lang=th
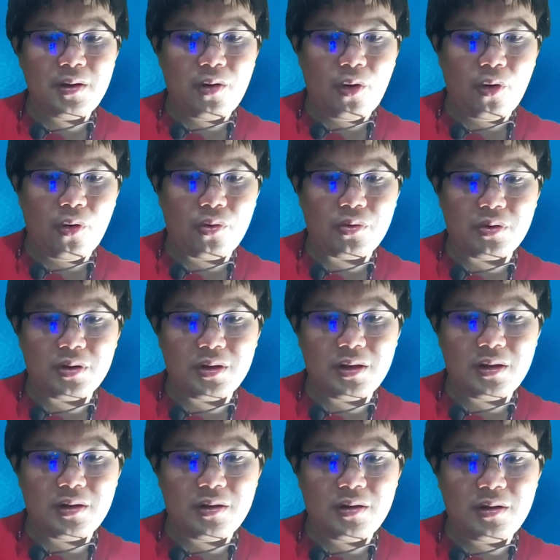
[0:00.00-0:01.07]

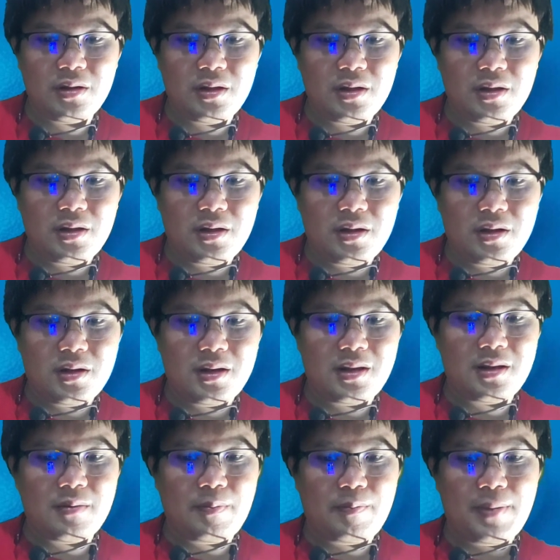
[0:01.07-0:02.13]

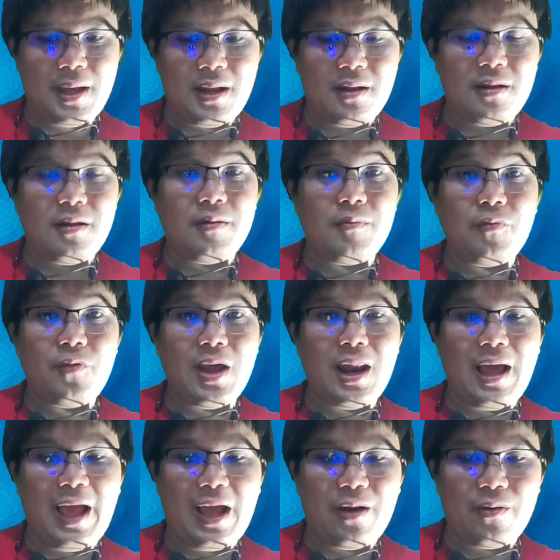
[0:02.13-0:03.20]
11.06 เป็นเว
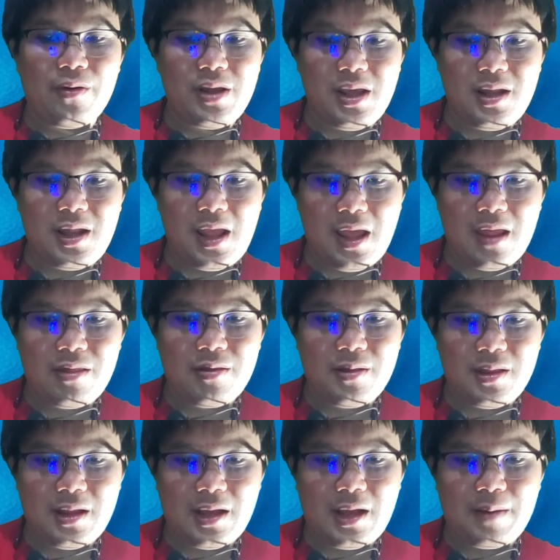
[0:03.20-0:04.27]
ลาของ ETS
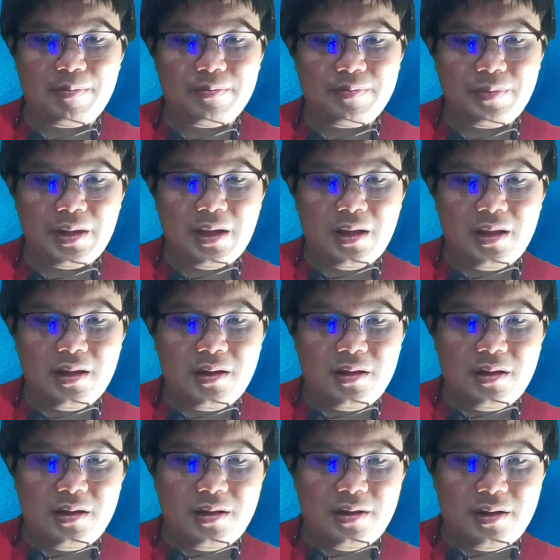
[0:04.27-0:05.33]
นะครับ
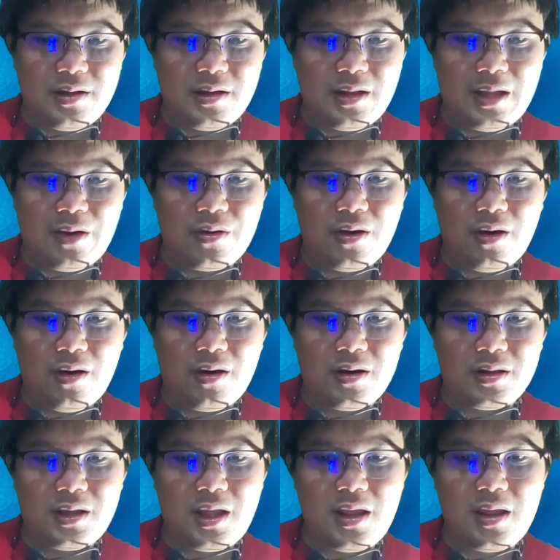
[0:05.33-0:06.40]
แล้วก็
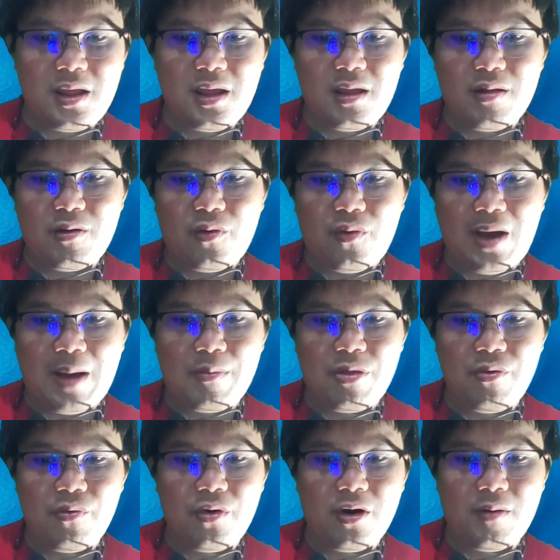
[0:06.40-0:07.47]
ที่ความ
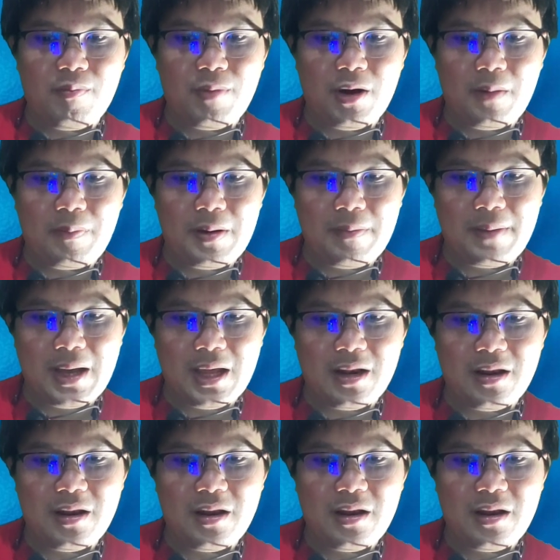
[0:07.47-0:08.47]
สูงของบล็อกประมาณ